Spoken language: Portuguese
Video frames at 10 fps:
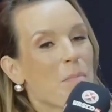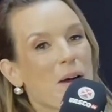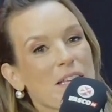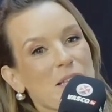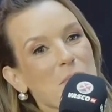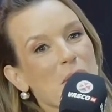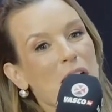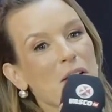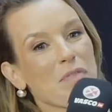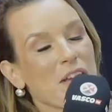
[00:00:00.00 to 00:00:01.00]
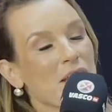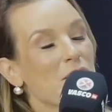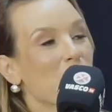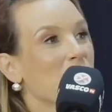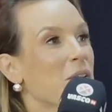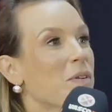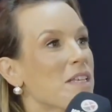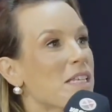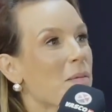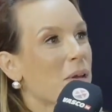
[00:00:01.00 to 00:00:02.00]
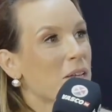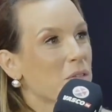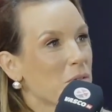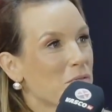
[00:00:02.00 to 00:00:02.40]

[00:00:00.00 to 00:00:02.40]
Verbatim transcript: mas em breve aí vai ter um lançamento